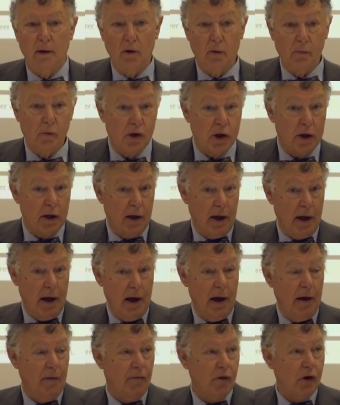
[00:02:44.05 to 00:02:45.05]
l'objet
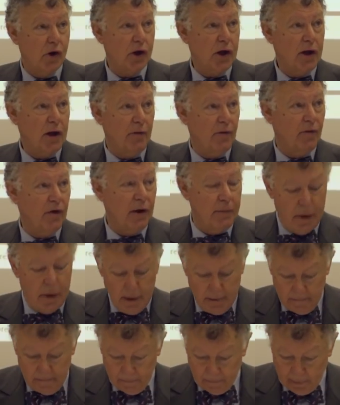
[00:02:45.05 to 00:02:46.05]
affiché,
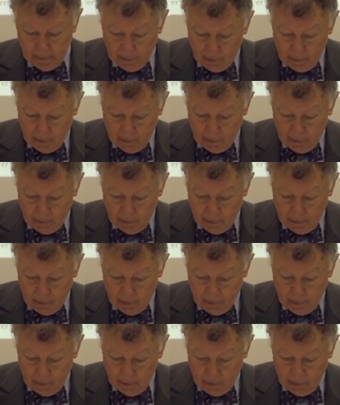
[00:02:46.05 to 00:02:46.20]
affirmé,